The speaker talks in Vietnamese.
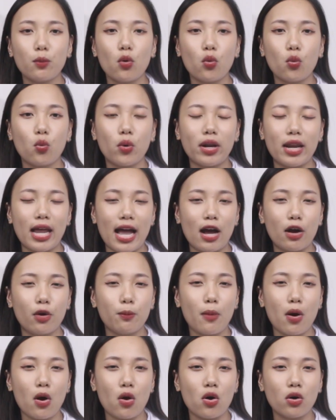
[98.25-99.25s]
bộ quần áo
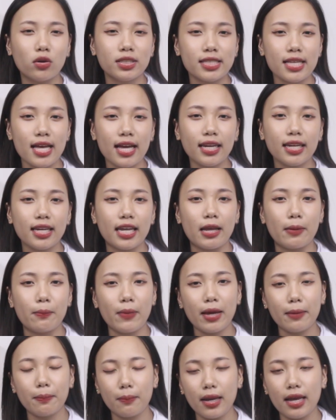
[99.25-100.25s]
bó sát này,
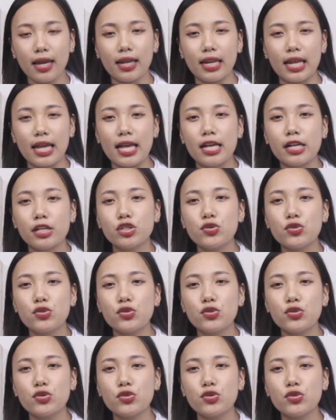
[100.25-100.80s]
mát mẻ này,